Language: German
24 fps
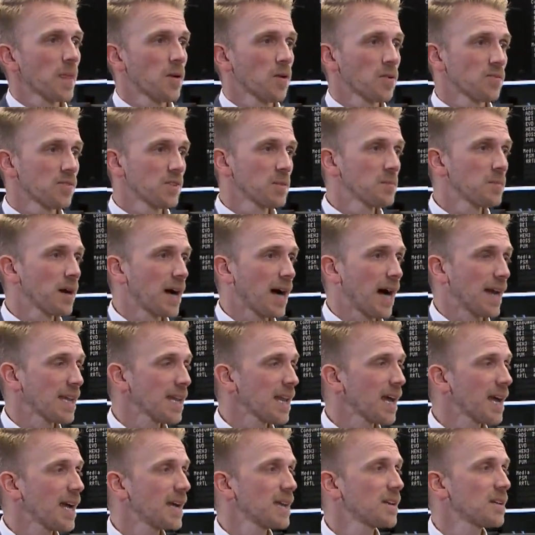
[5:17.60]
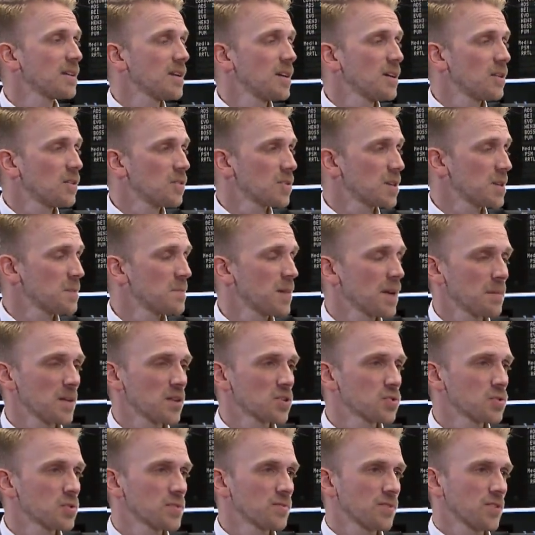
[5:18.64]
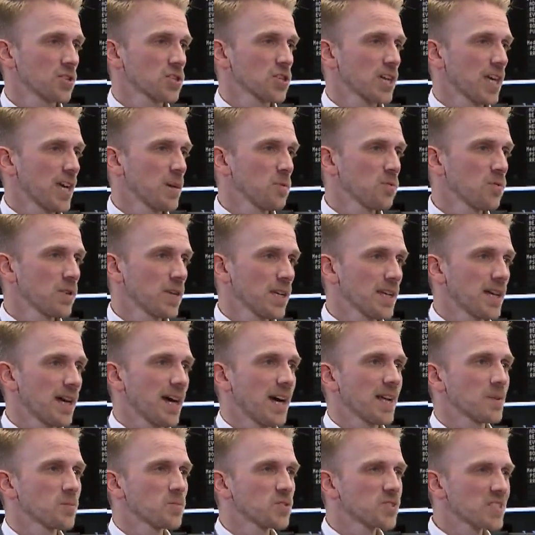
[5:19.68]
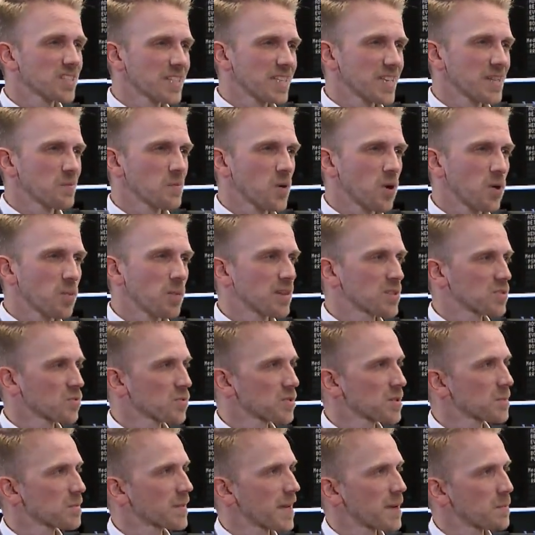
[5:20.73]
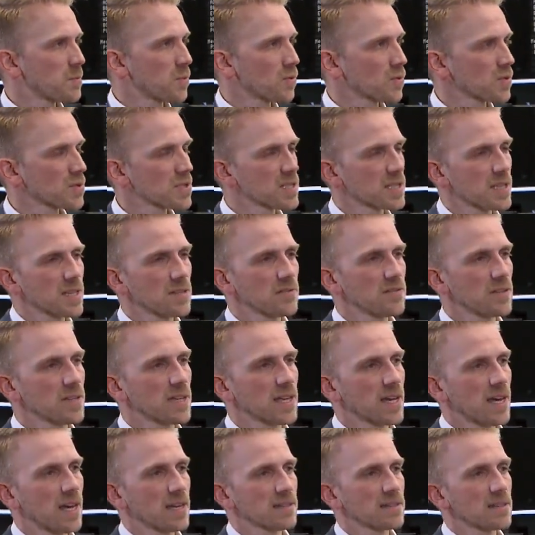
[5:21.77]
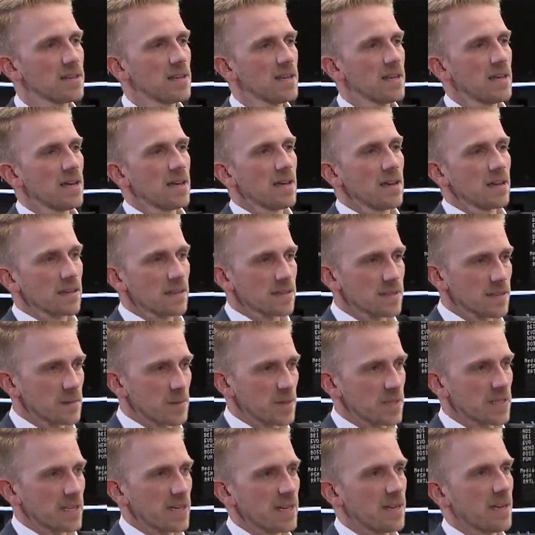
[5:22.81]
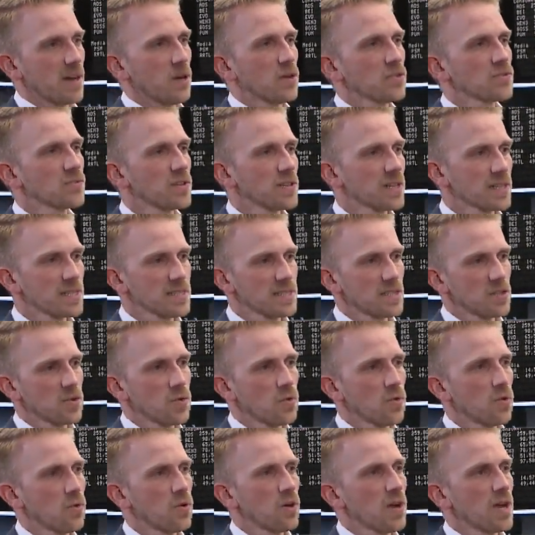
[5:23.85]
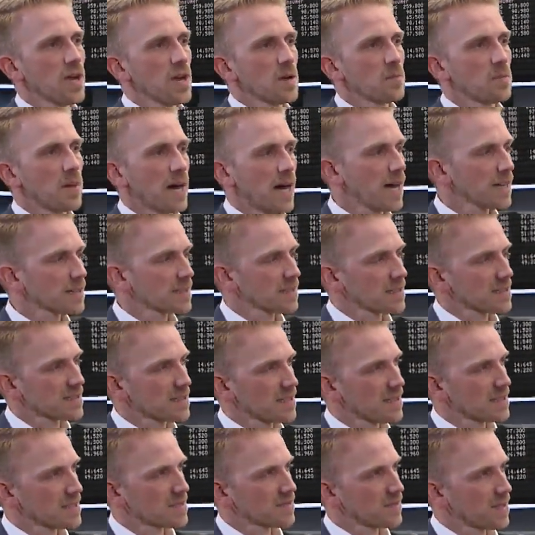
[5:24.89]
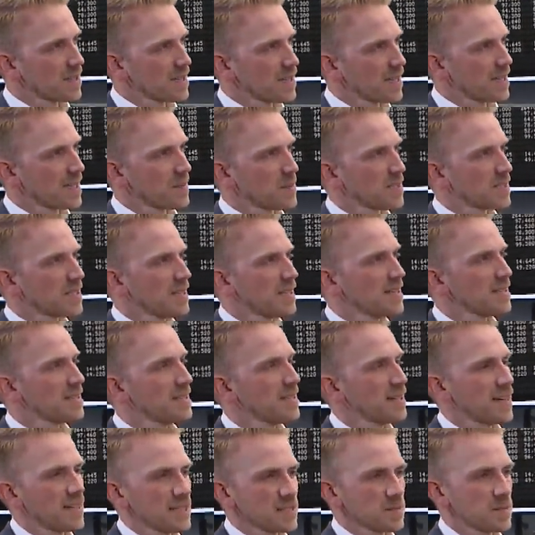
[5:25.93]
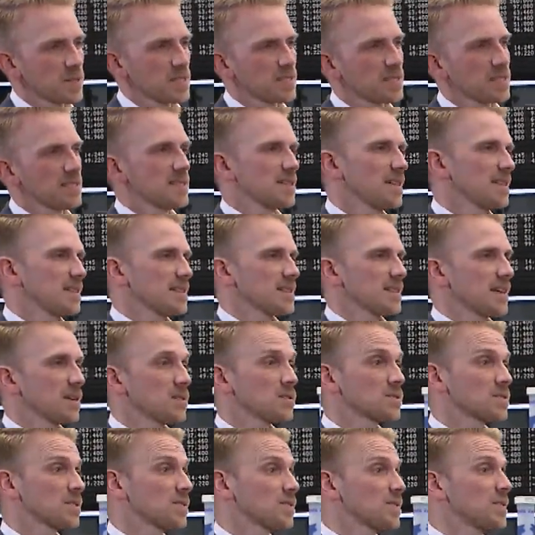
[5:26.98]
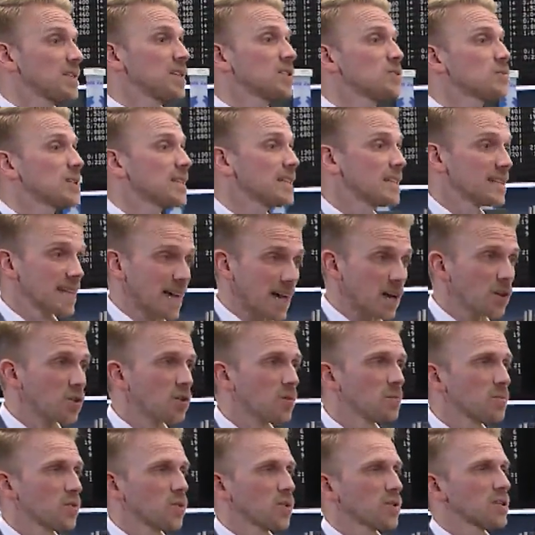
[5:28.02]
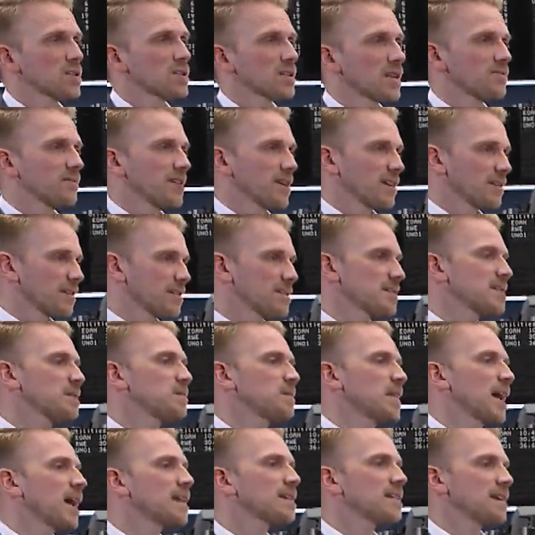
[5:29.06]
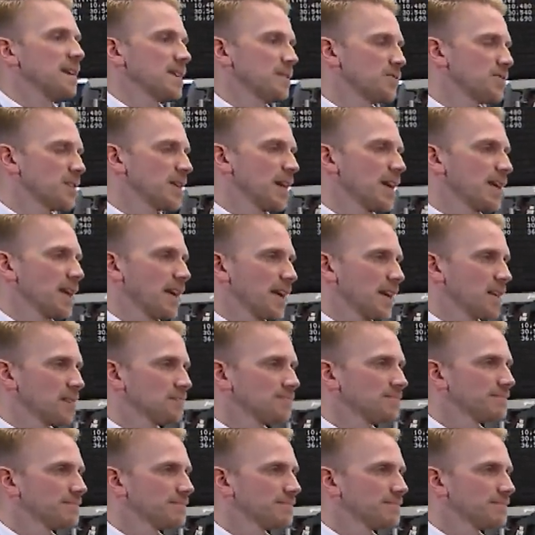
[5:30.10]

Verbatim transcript: Und wie bei Anleihen und immer bei Schuldverschreibungen jeder Art muss ich eben auch bei so einem Cap-Bonus-Zertifikat das Emittentenausfallrisiko beachten. Das heißt, wenn der Emittent hier HSBC seinen Zahlungsverpflichtungen nicht nachkommen könnte, dann wäre das eben nachteilig für die Anleger.